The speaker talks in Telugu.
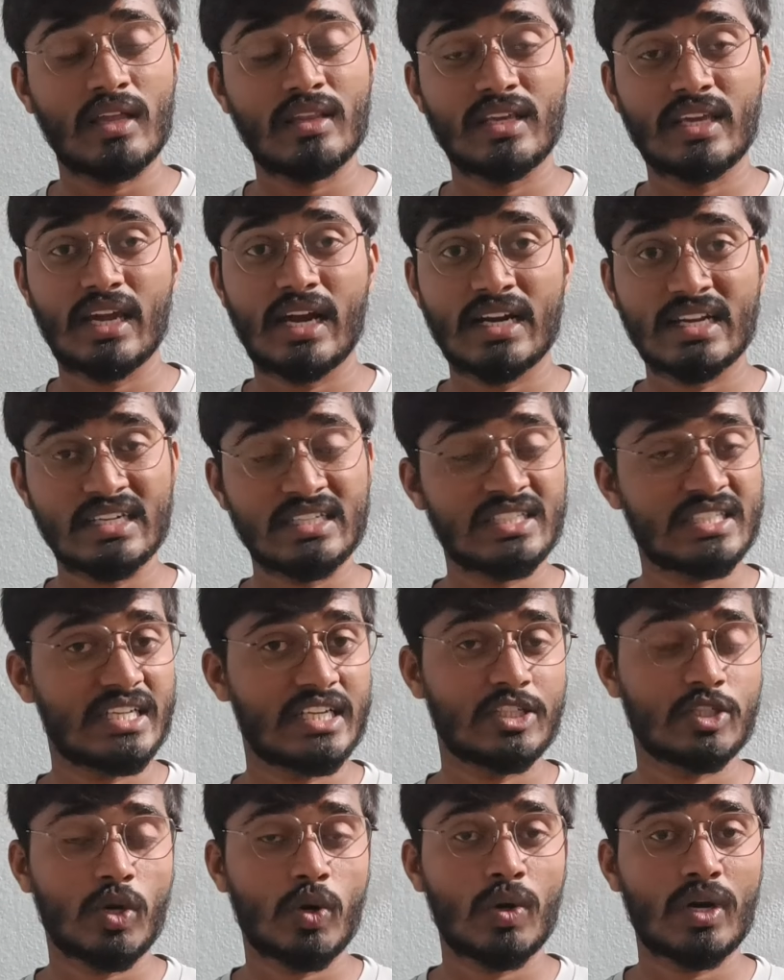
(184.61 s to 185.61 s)
అది అడల్ట్
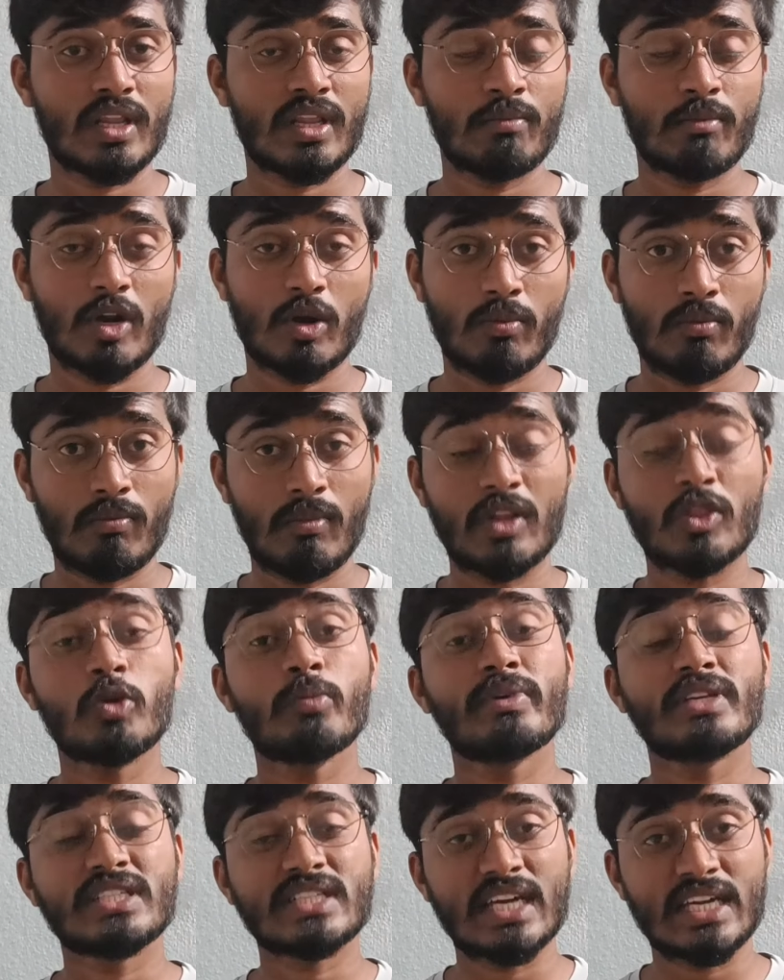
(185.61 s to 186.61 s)
స్టేజ్ లో ఉంటుంది మనం
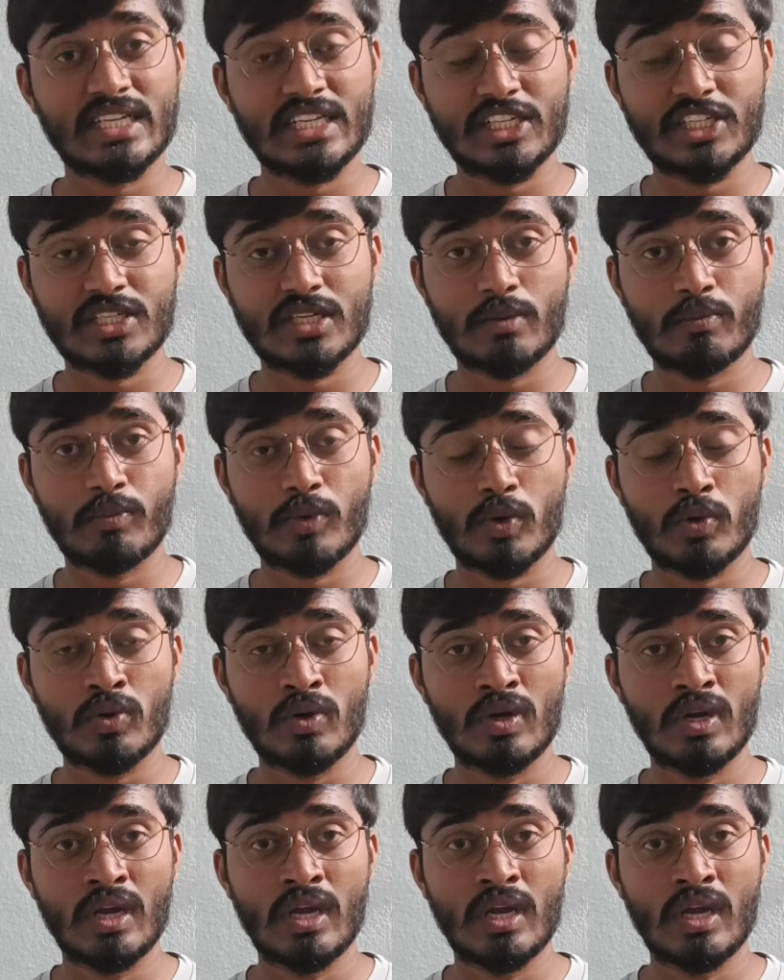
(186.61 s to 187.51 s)
మందు పిచికారి చేసినప్పుడు